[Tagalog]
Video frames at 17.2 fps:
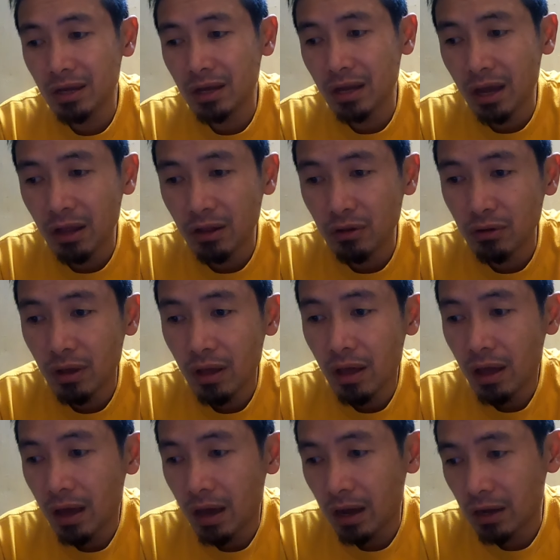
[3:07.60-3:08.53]
natin ang,
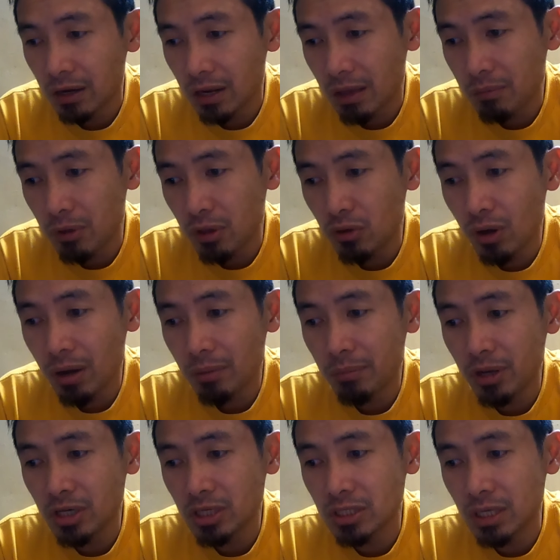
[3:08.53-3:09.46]
ang revenue
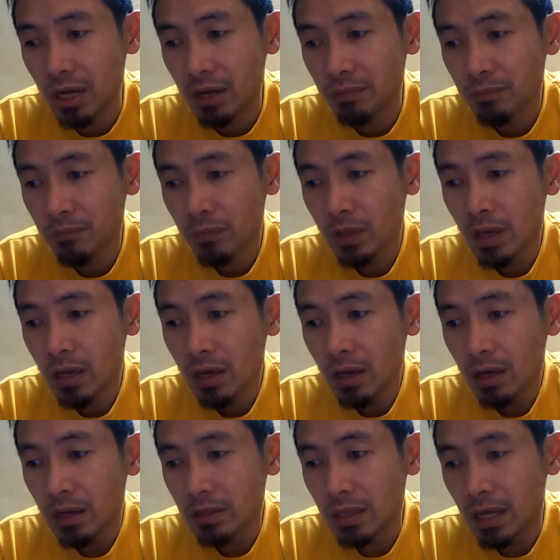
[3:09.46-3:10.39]
average niya,
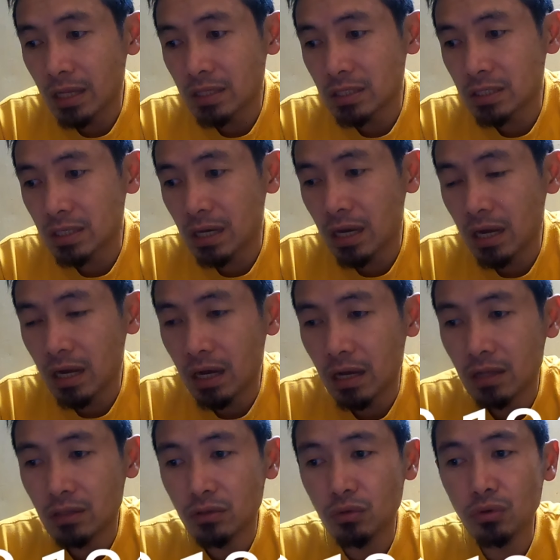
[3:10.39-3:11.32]
that's
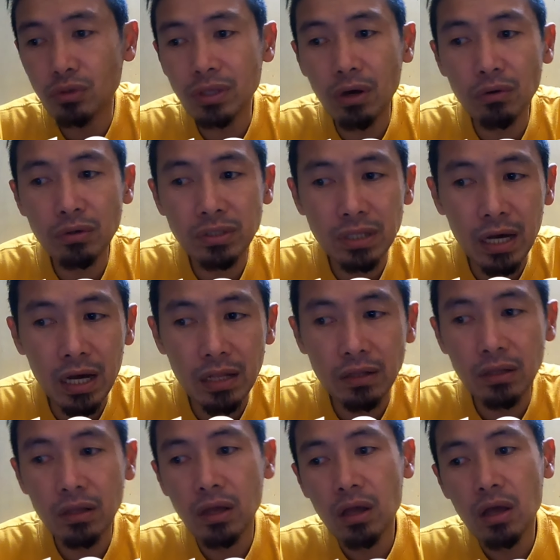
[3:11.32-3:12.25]
uh,
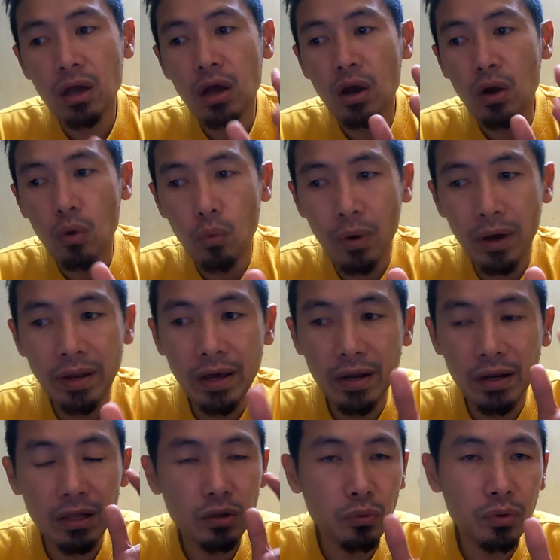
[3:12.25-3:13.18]
2,000
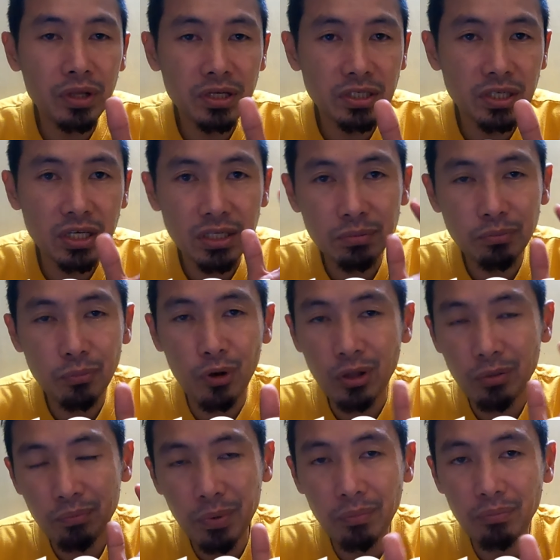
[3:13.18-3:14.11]

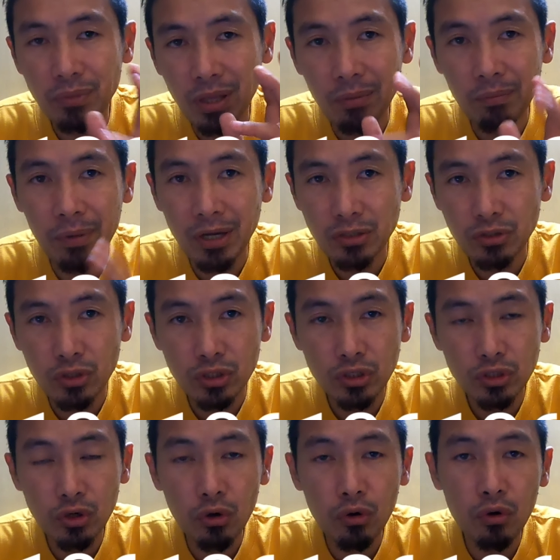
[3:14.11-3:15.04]
126.50 pesos.
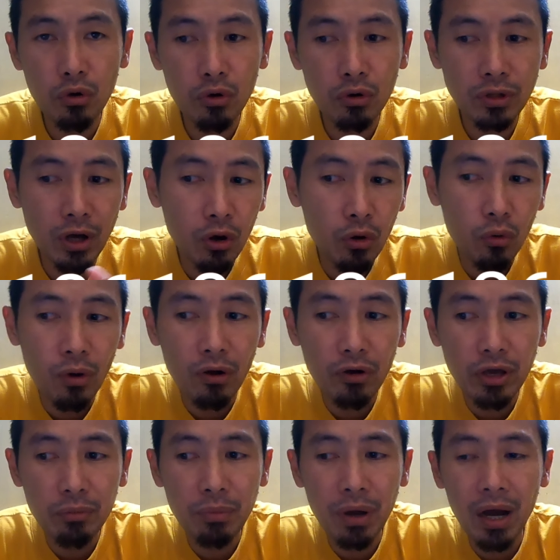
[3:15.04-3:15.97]
So, nakukuha
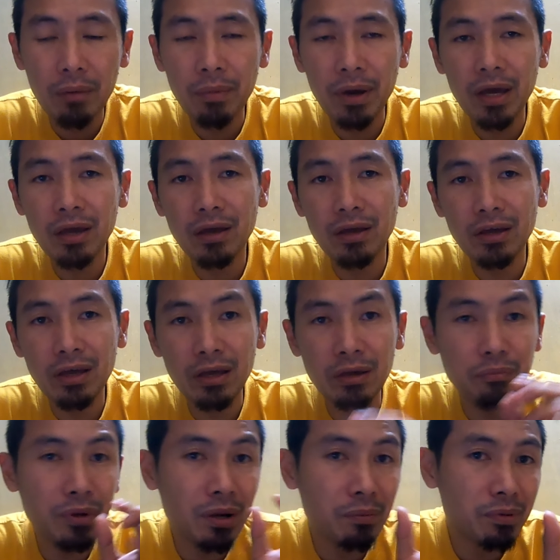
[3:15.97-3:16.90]
ko yung mga may,
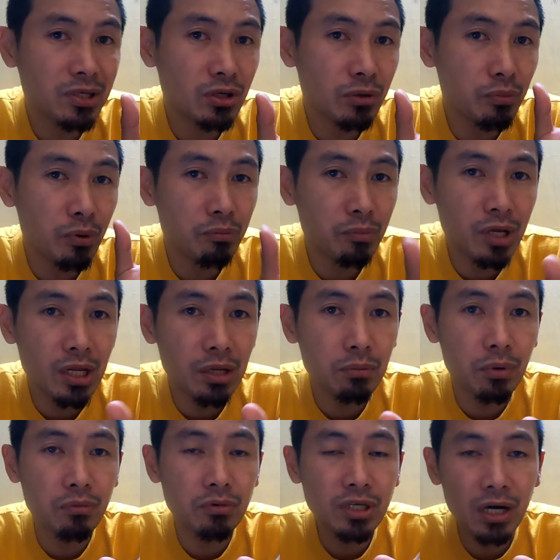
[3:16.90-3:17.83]
ipinaplas ko po
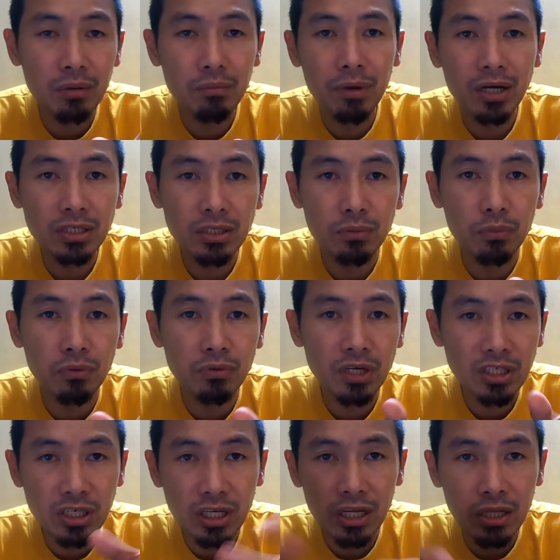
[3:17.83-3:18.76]
minimum tsaka yung maximum,
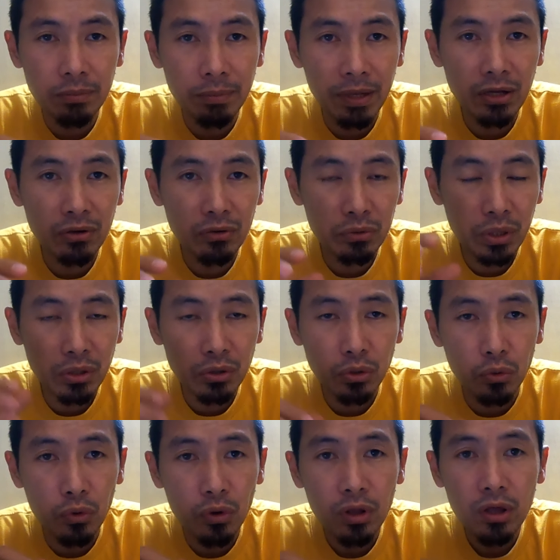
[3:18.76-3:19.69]
tapos dinidivide ko ng
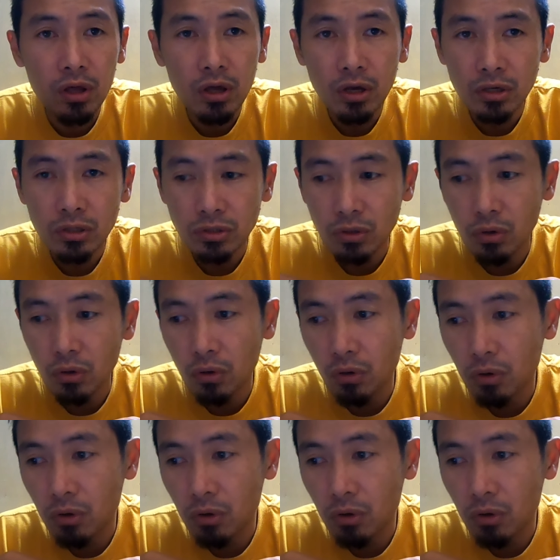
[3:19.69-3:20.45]
2. So,